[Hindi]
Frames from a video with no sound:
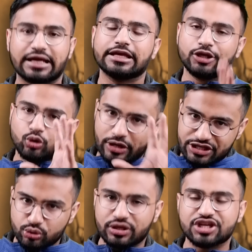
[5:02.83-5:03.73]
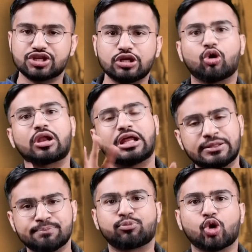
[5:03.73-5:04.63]
ताकि इनको एजुकेशन और
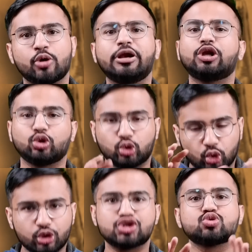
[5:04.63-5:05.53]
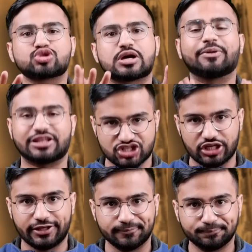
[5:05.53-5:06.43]
अनएम्प्लॉयमेंट दोनों इश्यूज का पता चले